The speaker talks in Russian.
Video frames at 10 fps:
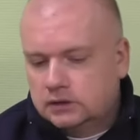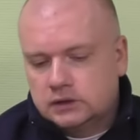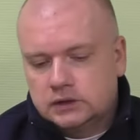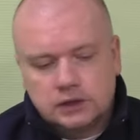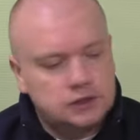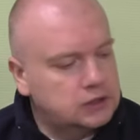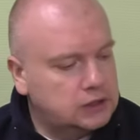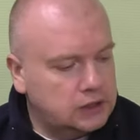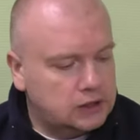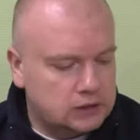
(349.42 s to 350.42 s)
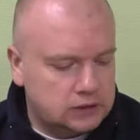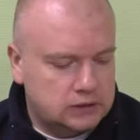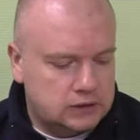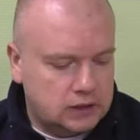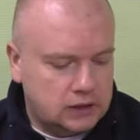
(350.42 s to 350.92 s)
Значит, я
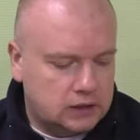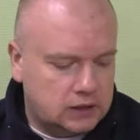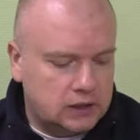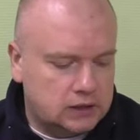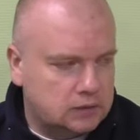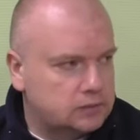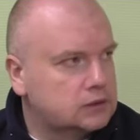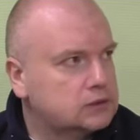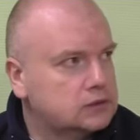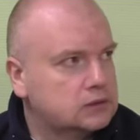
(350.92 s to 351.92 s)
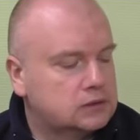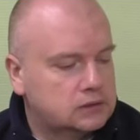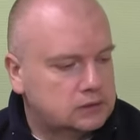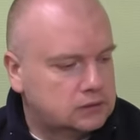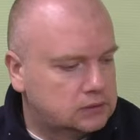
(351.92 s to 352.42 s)
за кадром
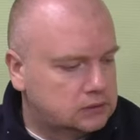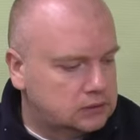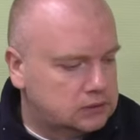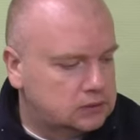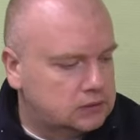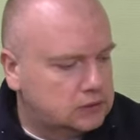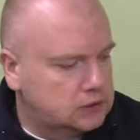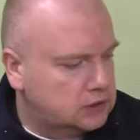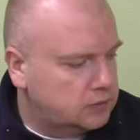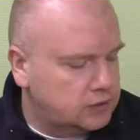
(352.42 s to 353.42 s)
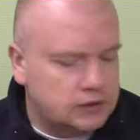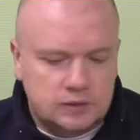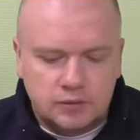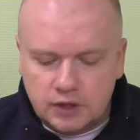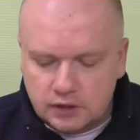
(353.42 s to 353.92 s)
э,
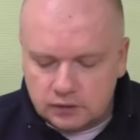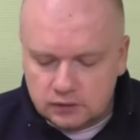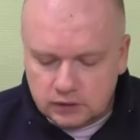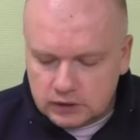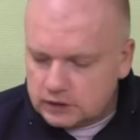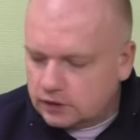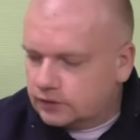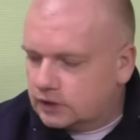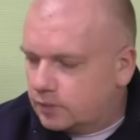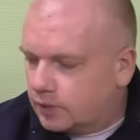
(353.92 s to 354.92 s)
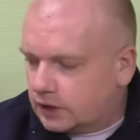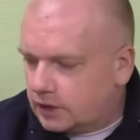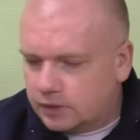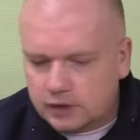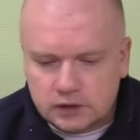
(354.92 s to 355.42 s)
измерил основные
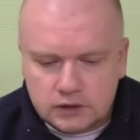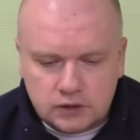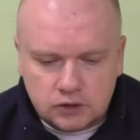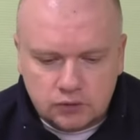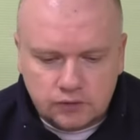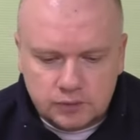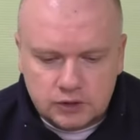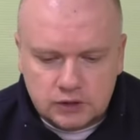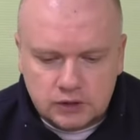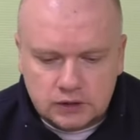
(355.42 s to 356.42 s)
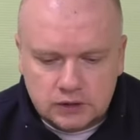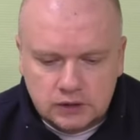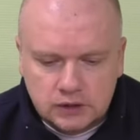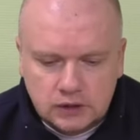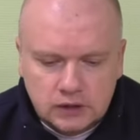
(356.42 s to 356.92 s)
параметры, скажу вам сейчас.
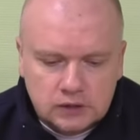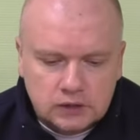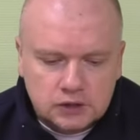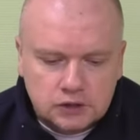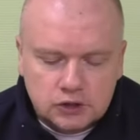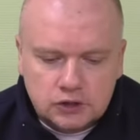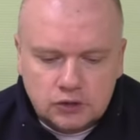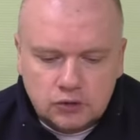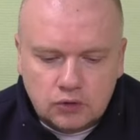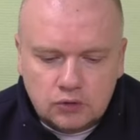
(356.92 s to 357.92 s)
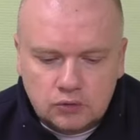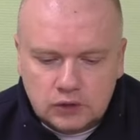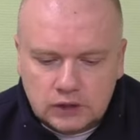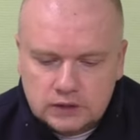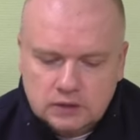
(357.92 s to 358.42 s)
Значит, шестерка у
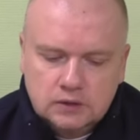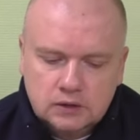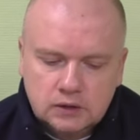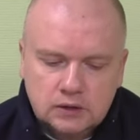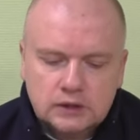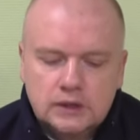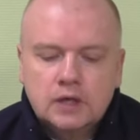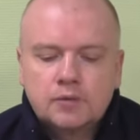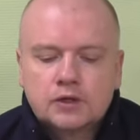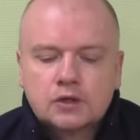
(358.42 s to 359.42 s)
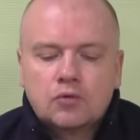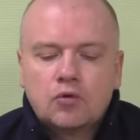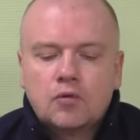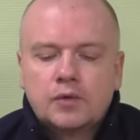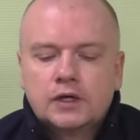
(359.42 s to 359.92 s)
нас э, диаметр
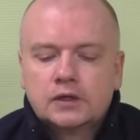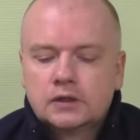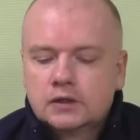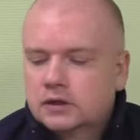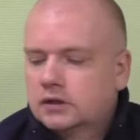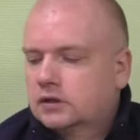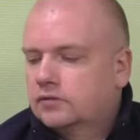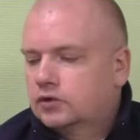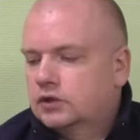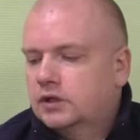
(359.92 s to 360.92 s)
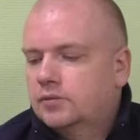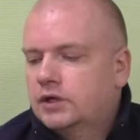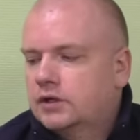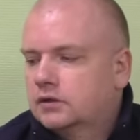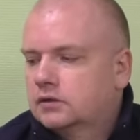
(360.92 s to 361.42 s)
комля. Вот я
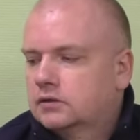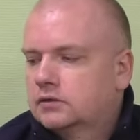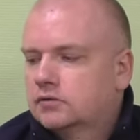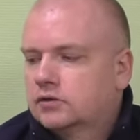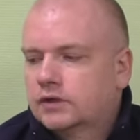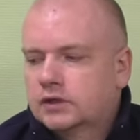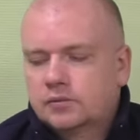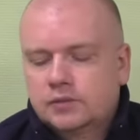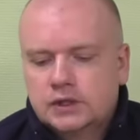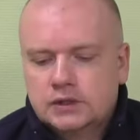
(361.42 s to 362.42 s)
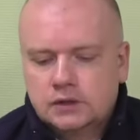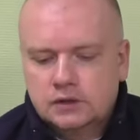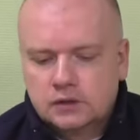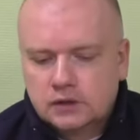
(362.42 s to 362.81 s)
мерил вот в этом месте.